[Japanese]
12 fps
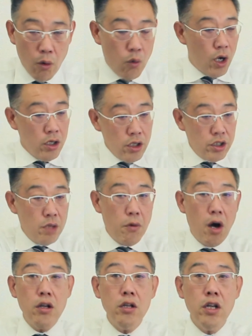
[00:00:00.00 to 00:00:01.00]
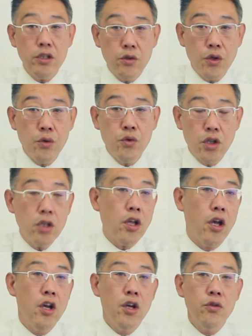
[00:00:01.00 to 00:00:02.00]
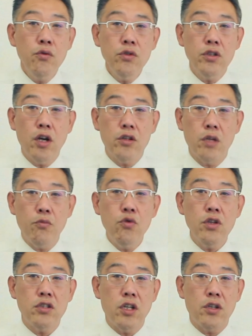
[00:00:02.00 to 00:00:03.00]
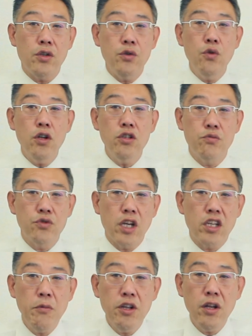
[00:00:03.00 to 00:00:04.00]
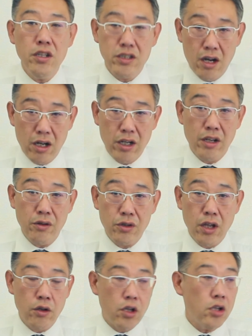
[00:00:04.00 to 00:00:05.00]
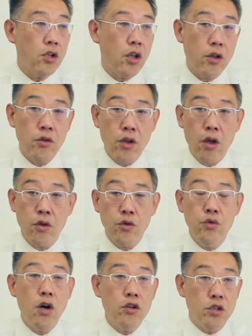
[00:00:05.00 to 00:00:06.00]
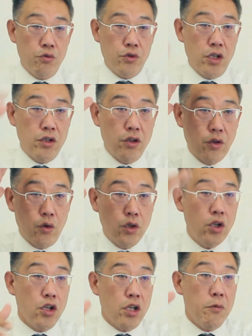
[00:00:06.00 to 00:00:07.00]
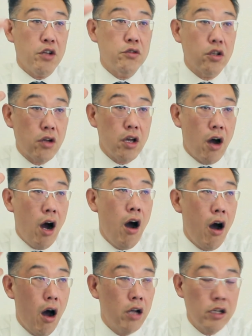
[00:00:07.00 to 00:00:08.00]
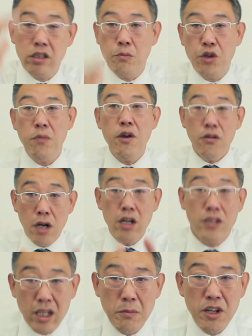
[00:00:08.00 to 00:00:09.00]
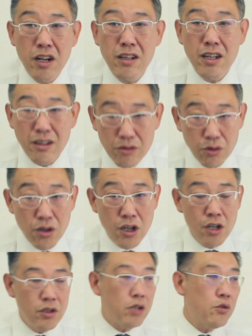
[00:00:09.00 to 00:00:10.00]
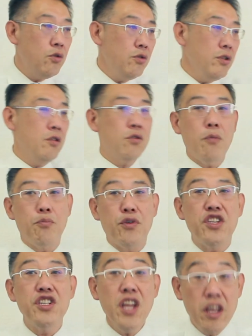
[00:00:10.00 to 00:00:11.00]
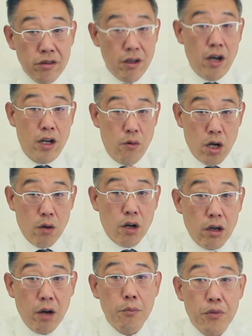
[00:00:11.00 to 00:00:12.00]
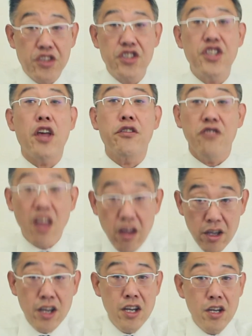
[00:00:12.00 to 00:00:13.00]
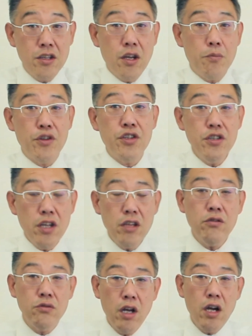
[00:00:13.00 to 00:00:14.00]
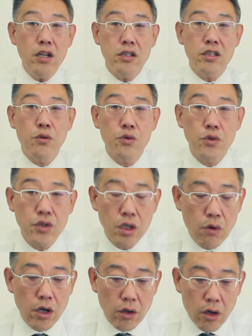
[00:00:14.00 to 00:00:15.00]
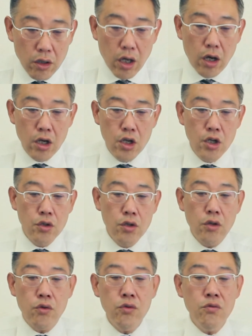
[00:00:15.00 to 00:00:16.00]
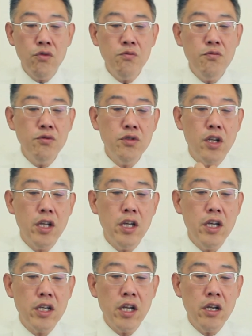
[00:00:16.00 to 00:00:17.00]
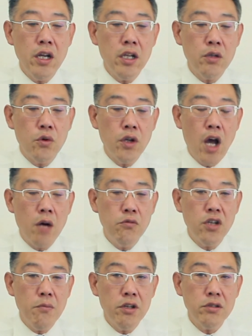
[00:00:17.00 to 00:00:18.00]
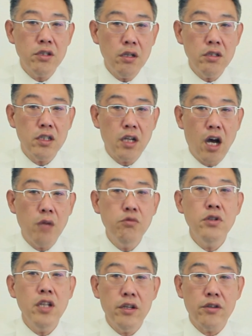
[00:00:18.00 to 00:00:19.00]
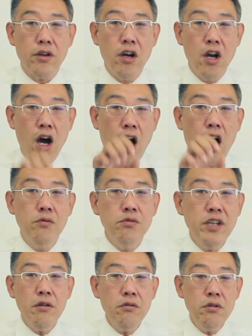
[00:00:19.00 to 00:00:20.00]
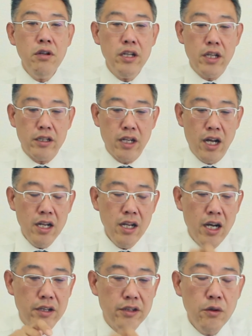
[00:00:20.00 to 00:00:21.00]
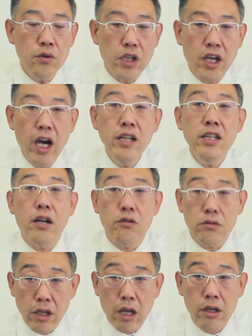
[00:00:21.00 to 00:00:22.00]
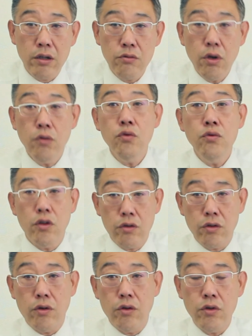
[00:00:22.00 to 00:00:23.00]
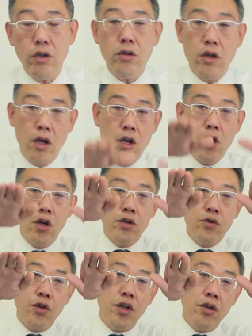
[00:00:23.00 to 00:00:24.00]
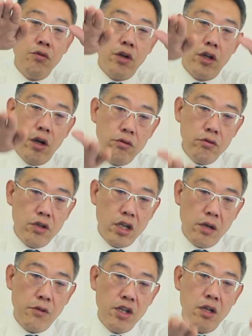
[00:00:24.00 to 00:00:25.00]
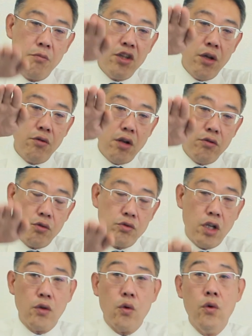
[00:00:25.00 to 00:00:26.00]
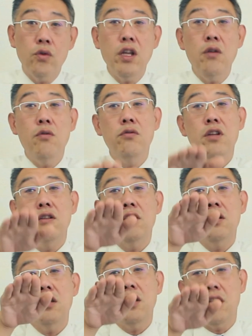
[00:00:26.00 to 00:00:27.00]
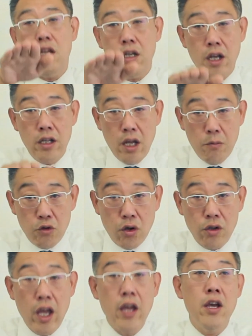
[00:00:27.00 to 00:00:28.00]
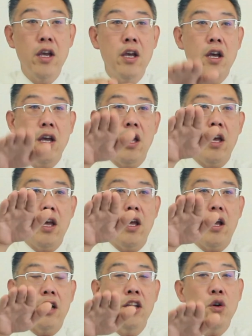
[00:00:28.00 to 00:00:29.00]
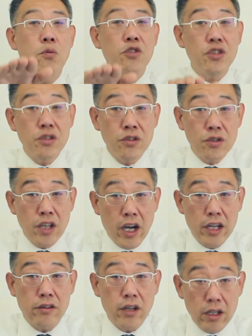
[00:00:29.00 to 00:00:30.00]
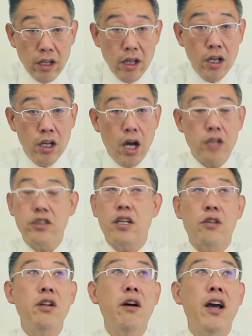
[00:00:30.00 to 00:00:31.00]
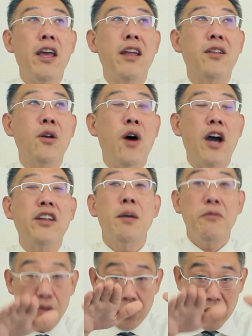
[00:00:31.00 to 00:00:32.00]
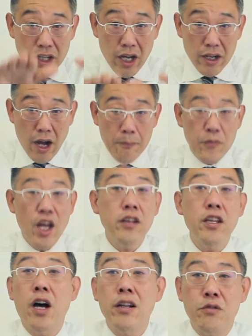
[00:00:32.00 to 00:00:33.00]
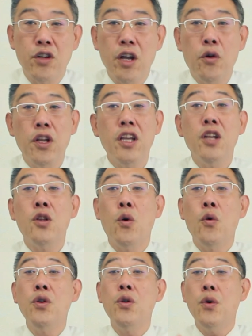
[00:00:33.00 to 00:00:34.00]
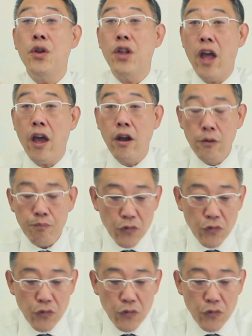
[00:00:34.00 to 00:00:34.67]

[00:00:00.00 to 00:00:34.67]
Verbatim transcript: お金って回らないと基本で、だってそうじゃなかったら僕たちだって ユーアール の物件決めないじゃん、はっきり言って。ただでね、ユーアール の物件ですけど、ただで決めてください、はっはーなんて決めるあなたは決められないでしょ。だから当然それはビジネスだから、我々は。ビジネスね。だからビジネスの中で仕事してるわけだから、だからその分で税金がこれ省けますかって言ったら省けないですよ。省ぐらいだったら花からゼロって書いてあるって、そりゃそうですよ。だって初期費用が安くなればみんな見てくれるってことだって当然オーナーさんだって人間だものね、えー、金子みすゞの世界ですからね。あ違った、それはえっと相田みつをの世界かなんていう話、それはこれ置いといて。